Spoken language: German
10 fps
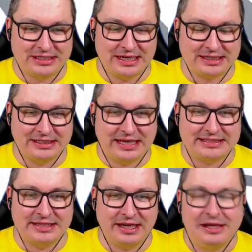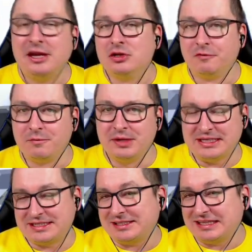Ich dachte gestern, nur für mich,
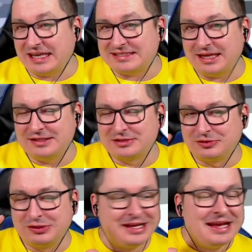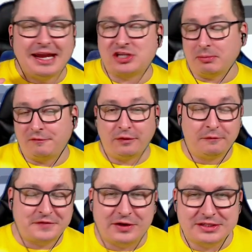ich dachte gestern so, ich komme mit
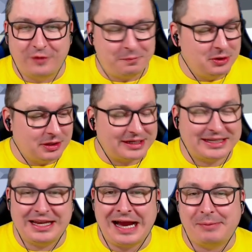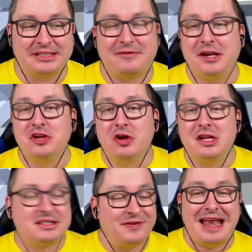5000 Whoppy-Dollar klar, aber das war null,
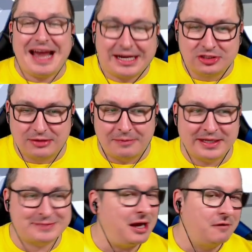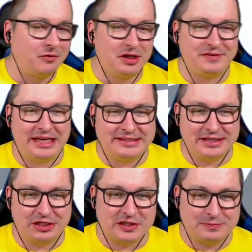das war der Lachnummer. Passt mal auf, Leute, wir gehen jetzt
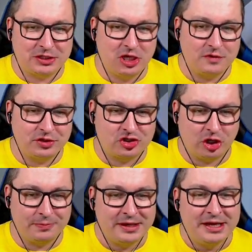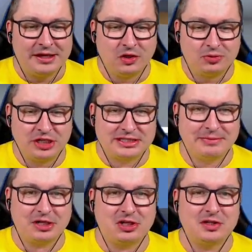in Cosmic Closing Shop. Hier oben steht es
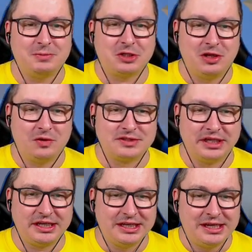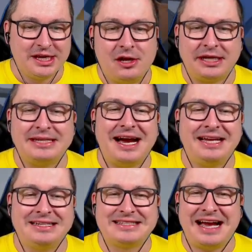immer Cosmic Closing Wir gehen
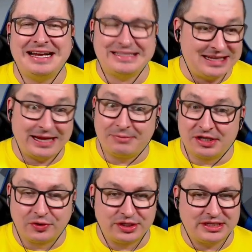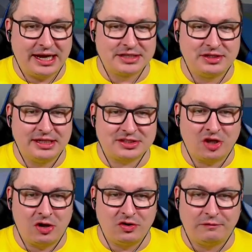alles einzeln einmal durch. Also, let's
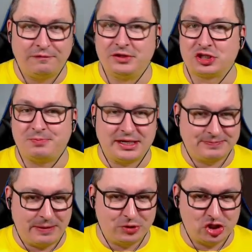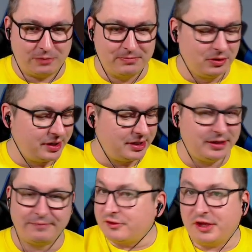go und viel Spaß beim Shoppen, Leute.
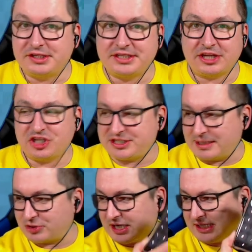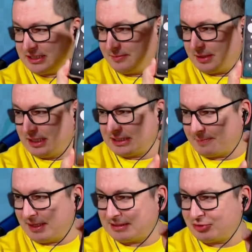So Leute, Tasche ist am Start. Ich
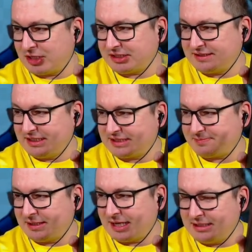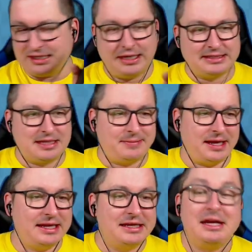habe ja alles am Start. Ihr seht mein Handy, alles
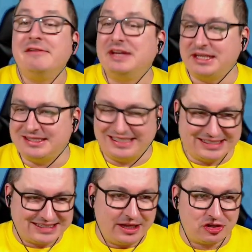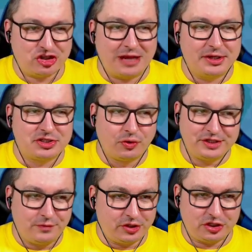dabei. Wir gehen jetzt jedes kleine Stück einmal
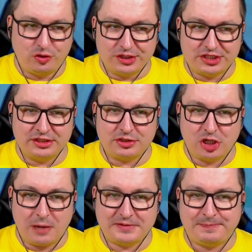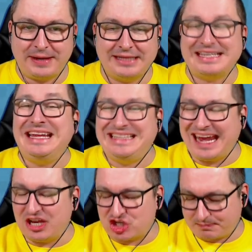durch, wo ich Hüte, Tops, Pants, in
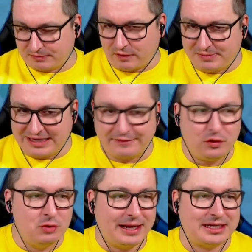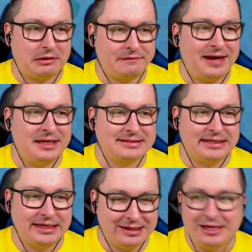jeden Shop in Wobby Live, überall kaufen wir alles
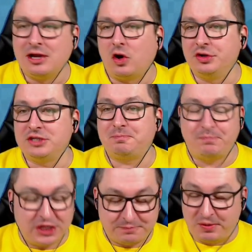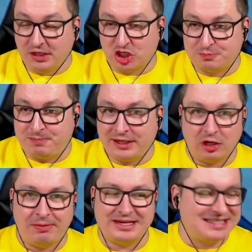leer. Und ich, ich bin gespannt,
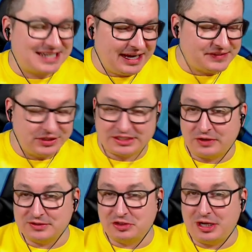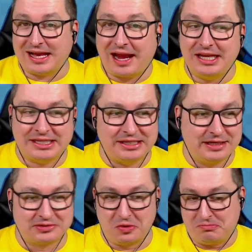ob meine 23.000 Dollar reichen.
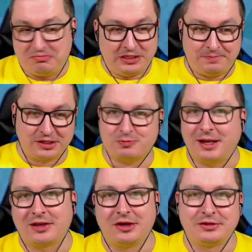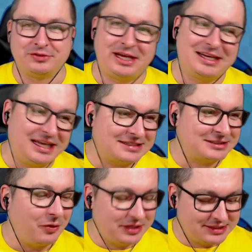Also, ich bin gespannt, Leute. Ich würde sagen, let's
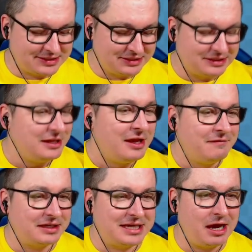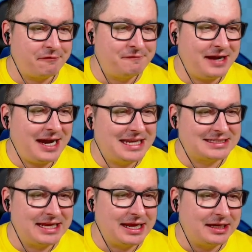go jetzt. Äh, wir kaufen alles
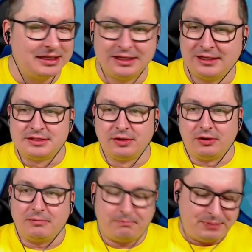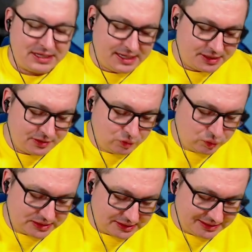leer. So,
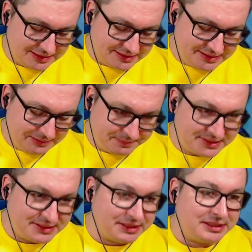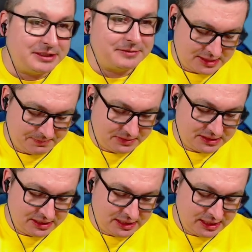Piratenhut 70.
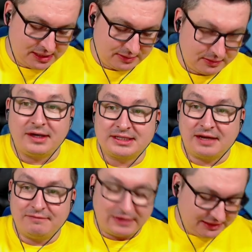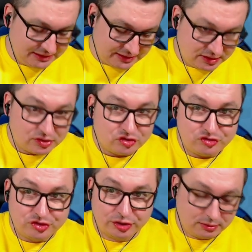Kapitän, was haben wir hier?
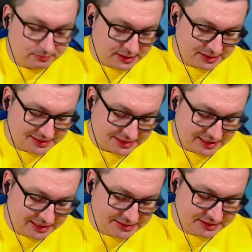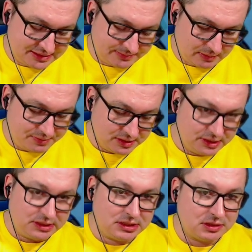Stirnband 30. Das ist aber
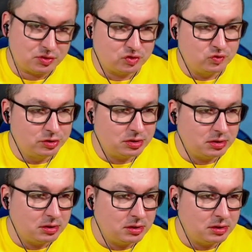billig. Das ist gut.